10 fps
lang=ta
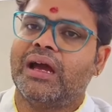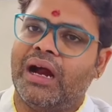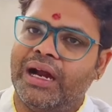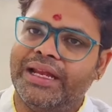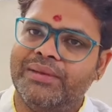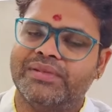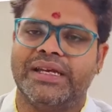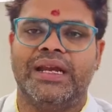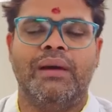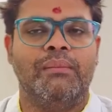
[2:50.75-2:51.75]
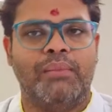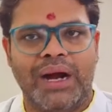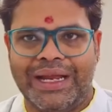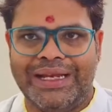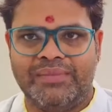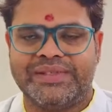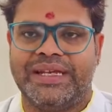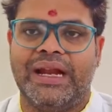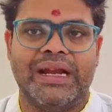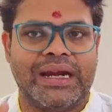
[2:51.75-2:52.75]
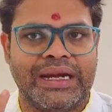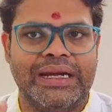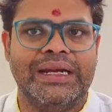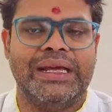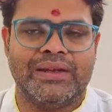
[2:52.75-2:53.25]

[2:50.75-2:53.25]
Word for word: காலையிலும் செய்யலாம் மாலையிலும் செய்யலாம் நான் ரெண்டு